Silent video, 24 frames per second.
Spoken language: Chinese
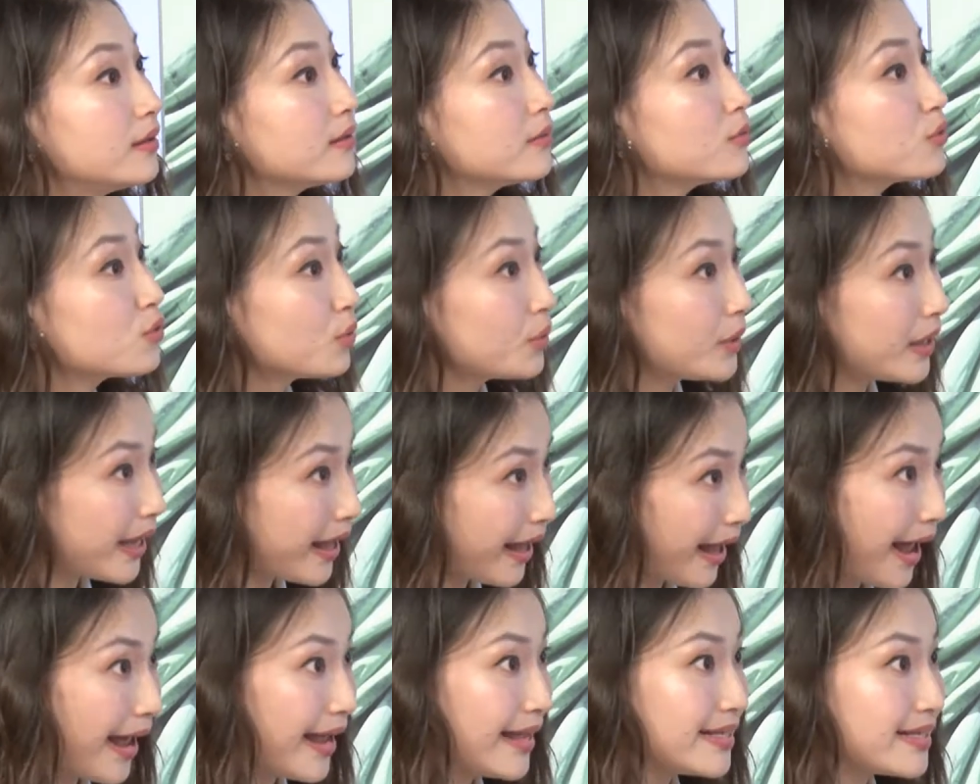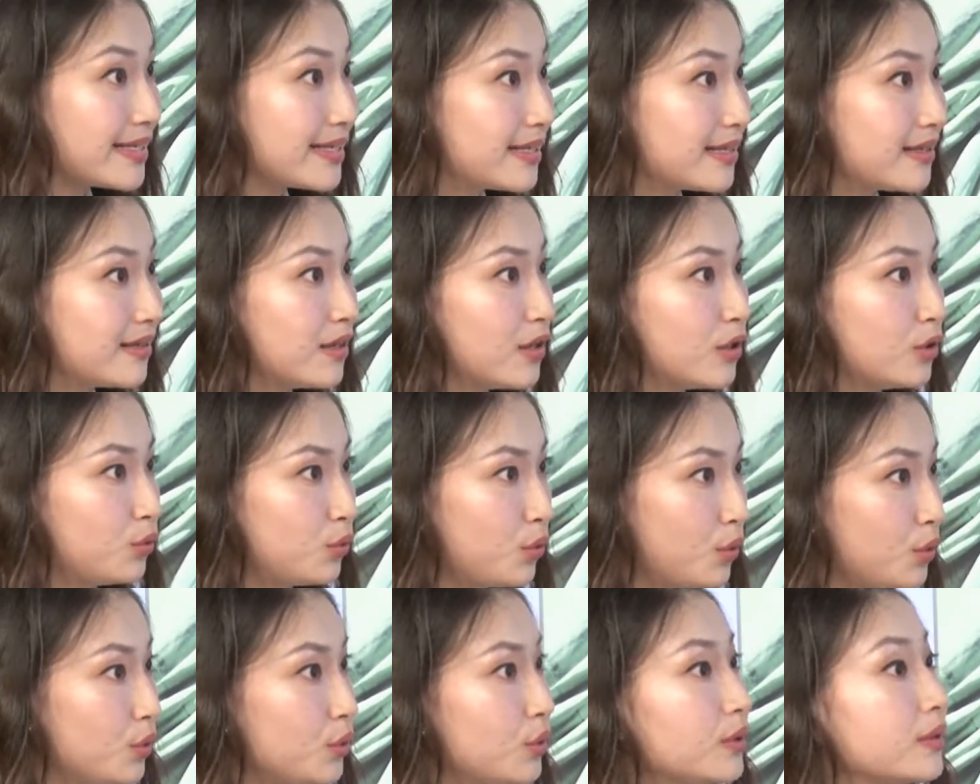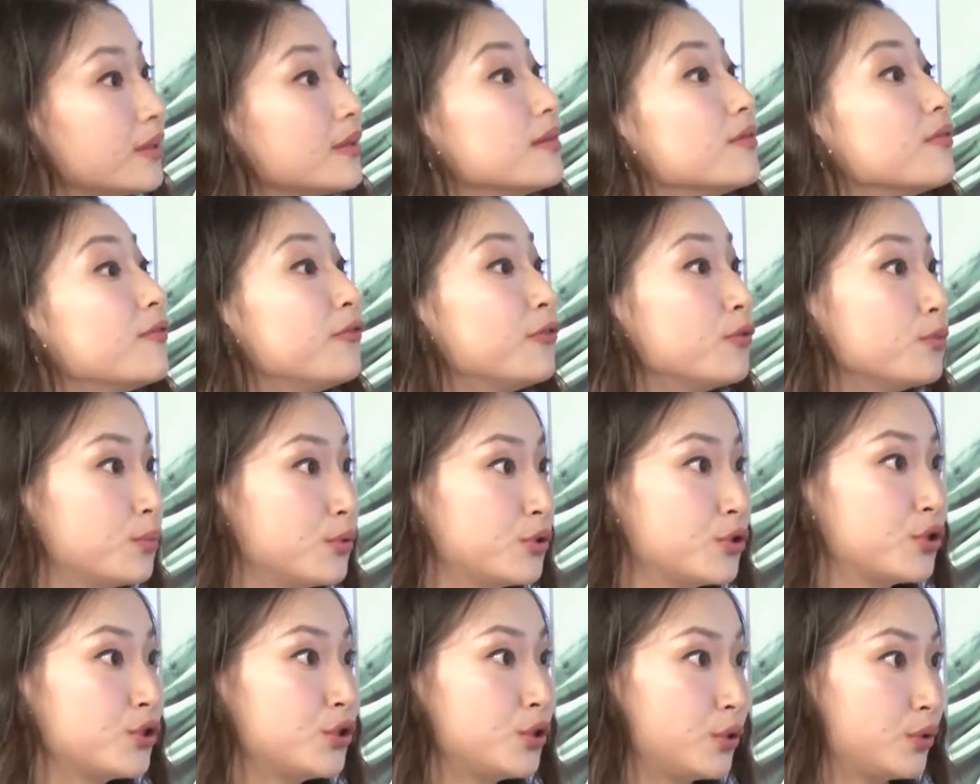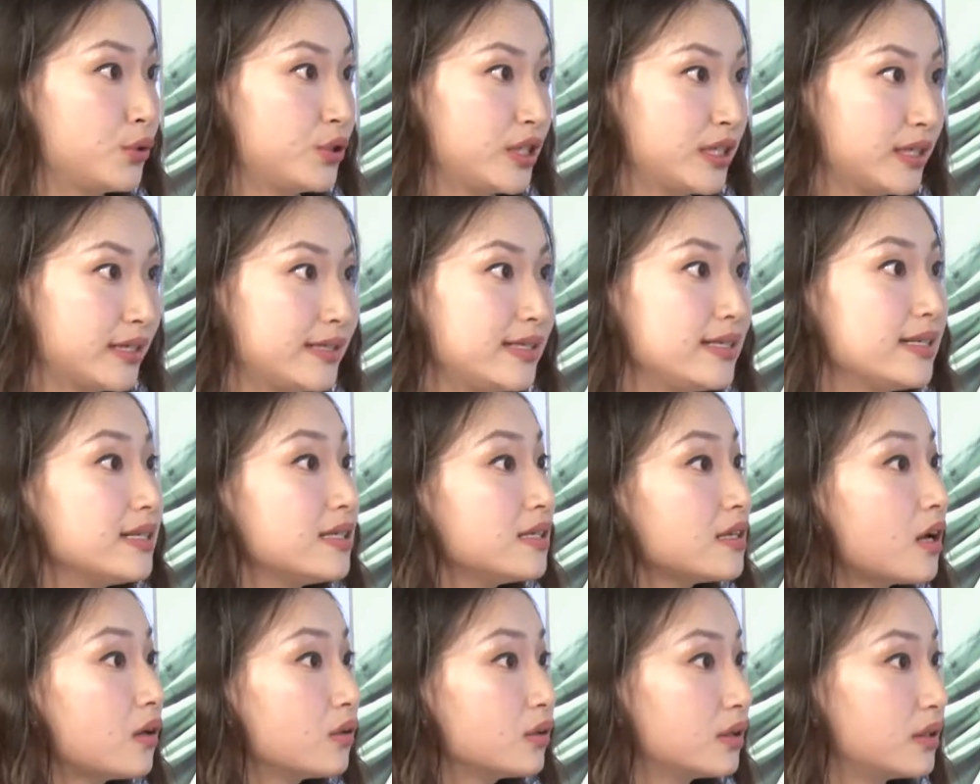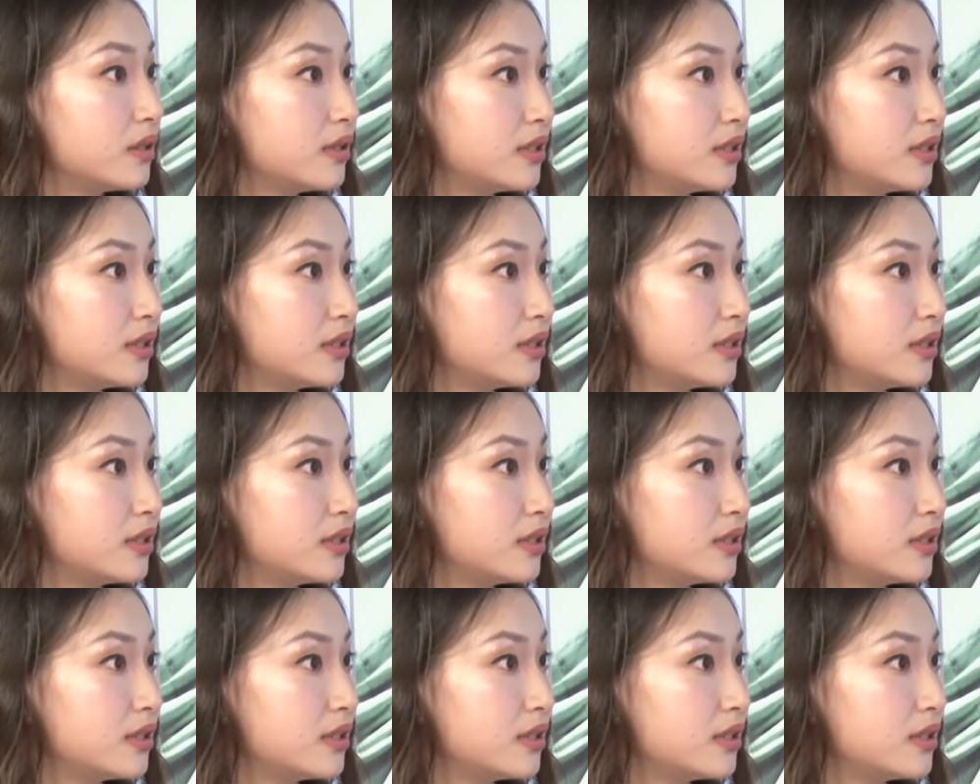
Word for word: 作为孩子，对于。父母是有这个尽孝的